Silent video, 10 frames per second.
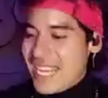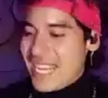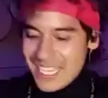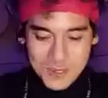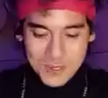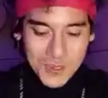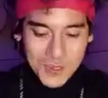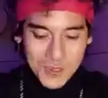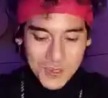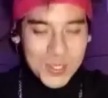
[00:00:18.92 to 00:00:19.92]
Gracias por la
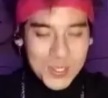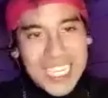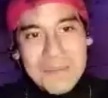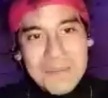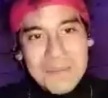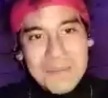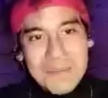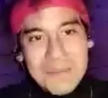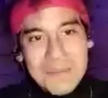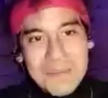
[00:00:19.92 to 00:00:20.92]
oportunidad, gracias por el
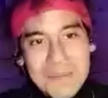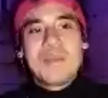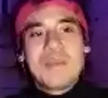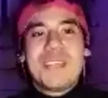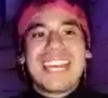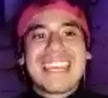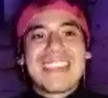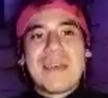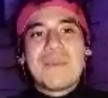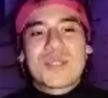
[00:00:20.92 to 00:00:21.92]
espacio. Y pues mira, aquí
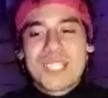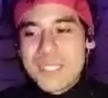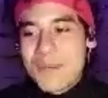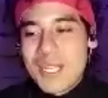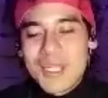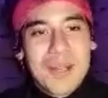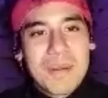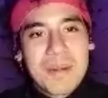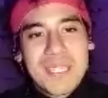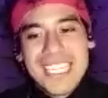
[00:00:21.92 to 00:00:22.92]
andamos con este proyecto del
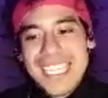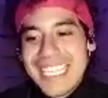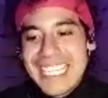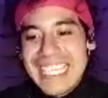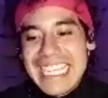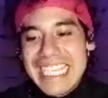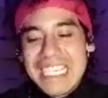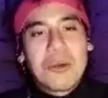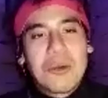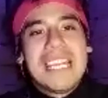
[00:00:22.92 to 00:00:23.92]
Papi, eh,
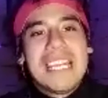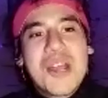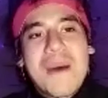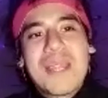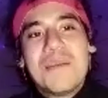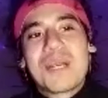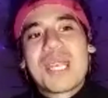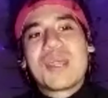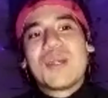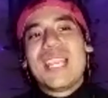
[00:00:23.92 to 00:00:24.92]
innovando un
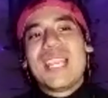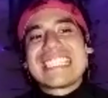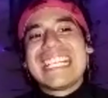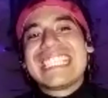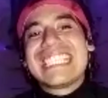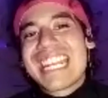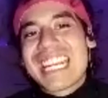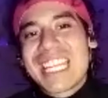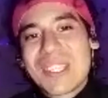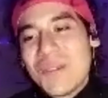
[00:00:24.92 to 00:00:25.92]
poquito la salsa y el
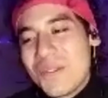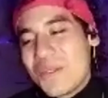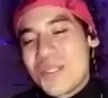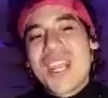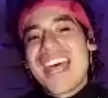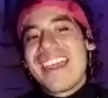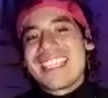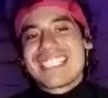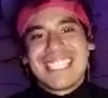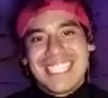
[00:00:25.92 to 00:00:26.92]
reggaetón fusionadas.